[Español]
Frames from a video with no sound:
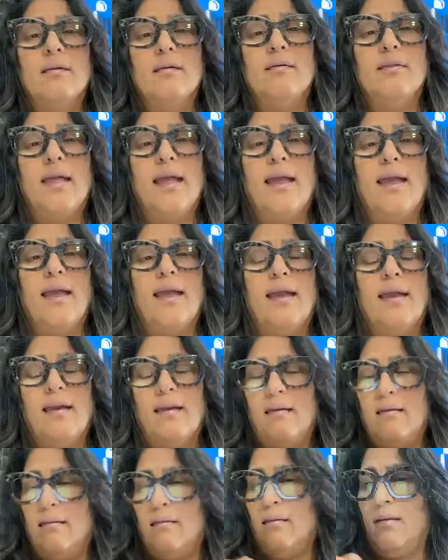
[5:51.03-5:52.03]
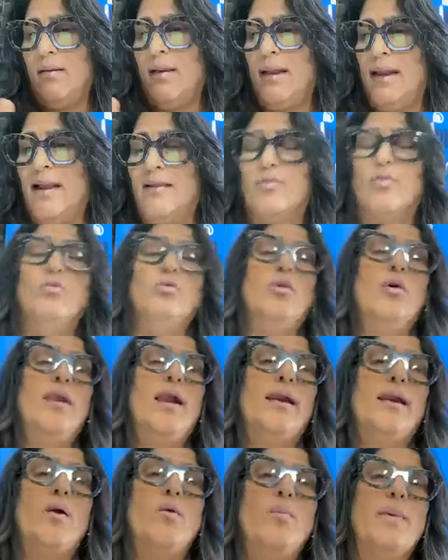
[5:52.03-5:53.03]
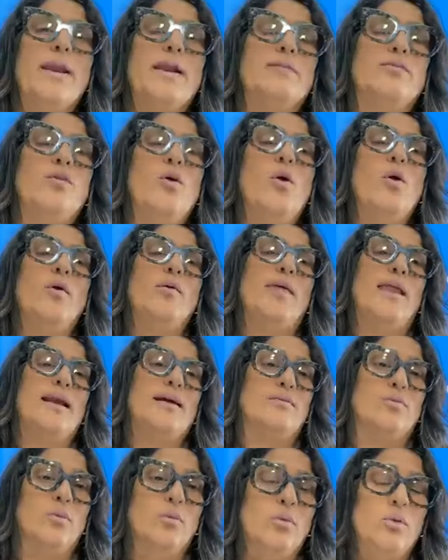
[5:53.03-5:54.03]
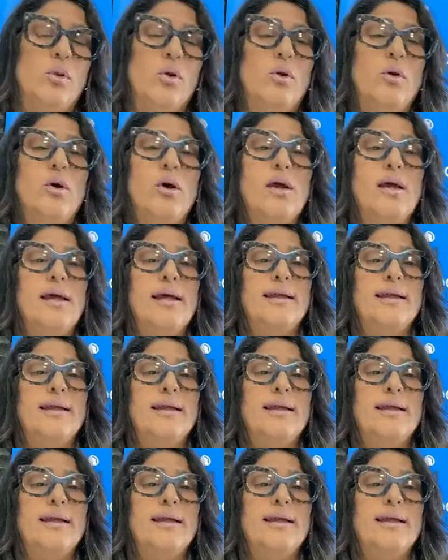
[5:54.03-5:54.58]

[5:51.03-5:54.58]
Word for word: de el asunto de la recuperación y del asunto